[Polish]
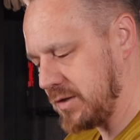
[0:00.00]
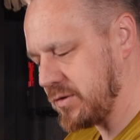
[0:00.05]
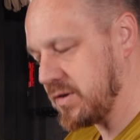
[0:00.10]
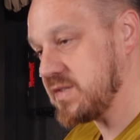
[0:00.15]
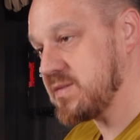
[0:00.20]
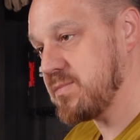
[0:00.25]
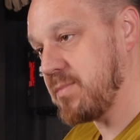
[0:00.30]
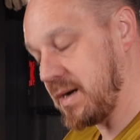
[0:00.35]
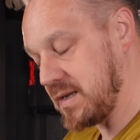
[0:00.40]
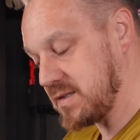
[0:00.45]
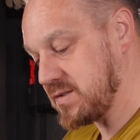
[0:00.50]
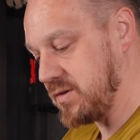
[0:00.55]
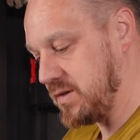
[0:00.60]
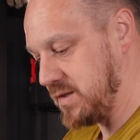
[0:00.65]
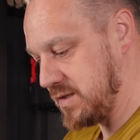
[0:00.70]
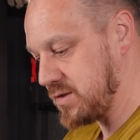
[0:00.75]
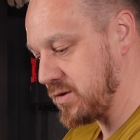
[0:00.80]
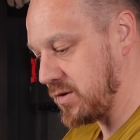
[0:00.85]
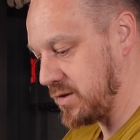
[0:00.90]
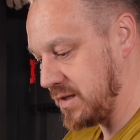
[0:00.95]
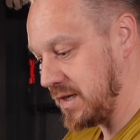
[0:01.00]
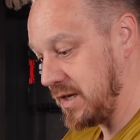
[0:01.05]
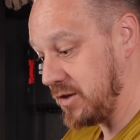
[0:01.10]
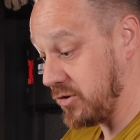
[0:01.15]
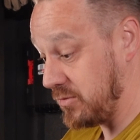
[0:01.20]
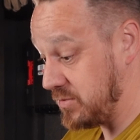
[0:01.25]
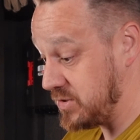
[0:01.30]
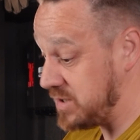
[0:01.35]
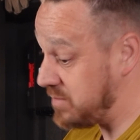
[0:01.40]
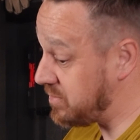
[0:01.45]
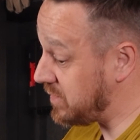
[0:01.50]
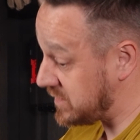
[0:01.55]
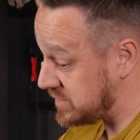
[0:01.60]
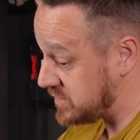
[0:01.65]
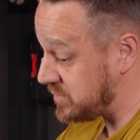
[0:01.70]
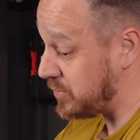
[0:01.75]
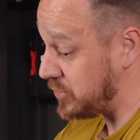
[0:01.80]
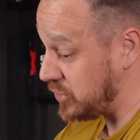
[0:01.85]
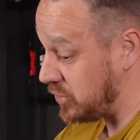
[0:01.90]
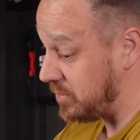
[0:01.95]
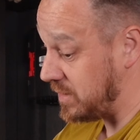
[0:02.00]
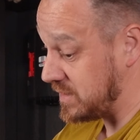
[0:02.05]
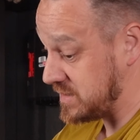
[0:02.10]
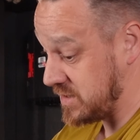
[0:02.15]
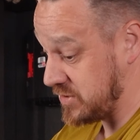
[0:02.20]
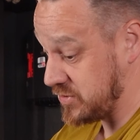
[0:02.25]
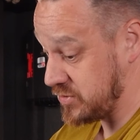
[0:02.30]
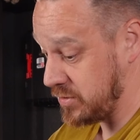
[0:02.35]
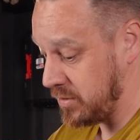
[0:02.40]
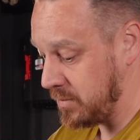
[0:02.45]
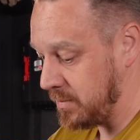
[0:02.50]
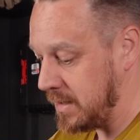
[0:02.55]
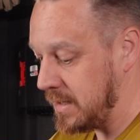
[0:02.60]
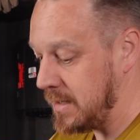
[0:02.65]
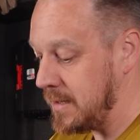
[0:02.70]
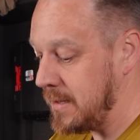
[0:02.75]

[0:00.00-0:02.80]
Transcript: to jest bardzo istotne i to mi się bardzo podoba zresztą,